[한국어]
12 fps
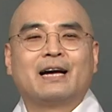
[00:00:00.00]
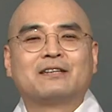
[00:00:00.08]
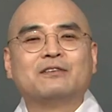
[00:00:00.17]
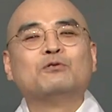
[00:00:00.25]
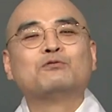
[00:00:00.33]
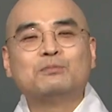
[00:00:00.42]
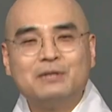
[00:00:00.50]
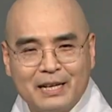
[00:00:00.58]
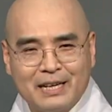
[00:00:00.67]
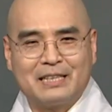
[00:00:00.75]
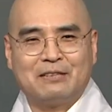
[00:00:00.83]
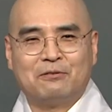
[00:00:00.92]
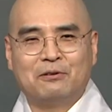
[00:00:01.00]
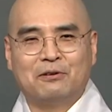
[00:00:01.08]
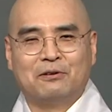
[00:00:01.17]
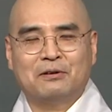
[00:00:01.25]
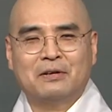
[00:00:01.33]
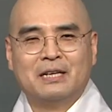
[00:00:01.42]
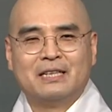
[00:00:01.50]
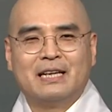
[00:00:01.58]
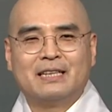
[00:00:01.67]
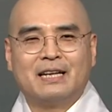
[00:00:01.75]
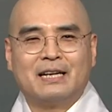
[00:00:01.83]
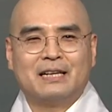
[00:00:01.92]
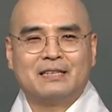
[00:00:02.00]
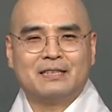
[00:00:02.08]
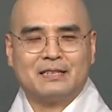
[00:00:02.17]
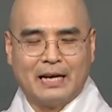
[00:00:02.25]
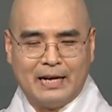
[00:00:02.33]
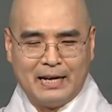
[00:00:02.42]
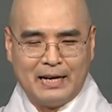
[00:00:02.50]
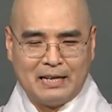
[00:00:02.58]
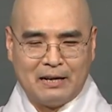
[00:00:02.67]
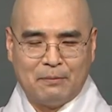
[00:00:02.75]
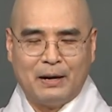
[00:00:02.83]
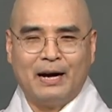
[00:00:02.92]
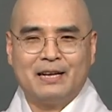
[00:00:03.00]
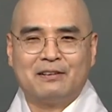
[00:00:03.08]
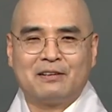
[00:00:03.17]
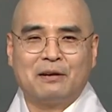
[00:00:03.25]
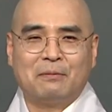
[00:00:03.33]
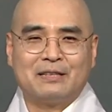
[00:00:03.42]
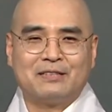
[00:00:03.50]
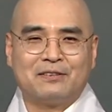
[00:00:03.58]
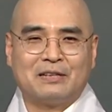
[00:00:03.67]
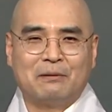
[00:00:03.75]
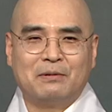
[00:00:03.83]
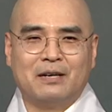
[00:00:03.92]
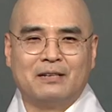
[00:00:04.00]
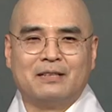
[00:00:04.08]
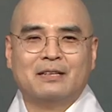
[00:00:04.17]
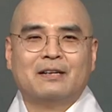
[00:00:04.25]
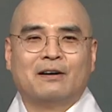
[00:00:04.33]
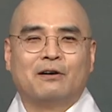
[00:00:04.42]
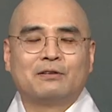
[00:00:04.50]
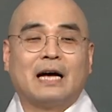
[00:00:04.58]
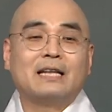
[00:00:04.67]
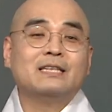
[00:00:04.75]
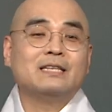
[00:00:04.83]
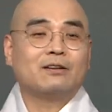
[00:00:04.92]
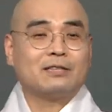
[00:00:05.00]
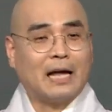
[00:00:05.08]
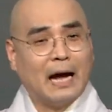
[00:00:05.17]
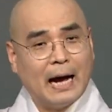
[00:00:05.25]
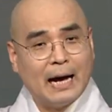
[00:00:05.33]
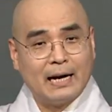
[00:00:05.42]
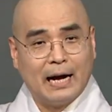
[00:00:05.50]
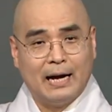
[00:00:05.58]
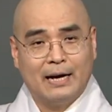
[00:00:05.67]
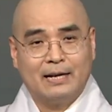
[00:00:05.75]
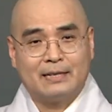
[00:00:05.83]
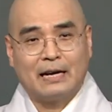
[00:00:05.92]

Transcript: 아, 그건 요즘 생각이고 옛날에는 다양하게 막 이렇게 만들어내면 어, 나는 이걸 다 알아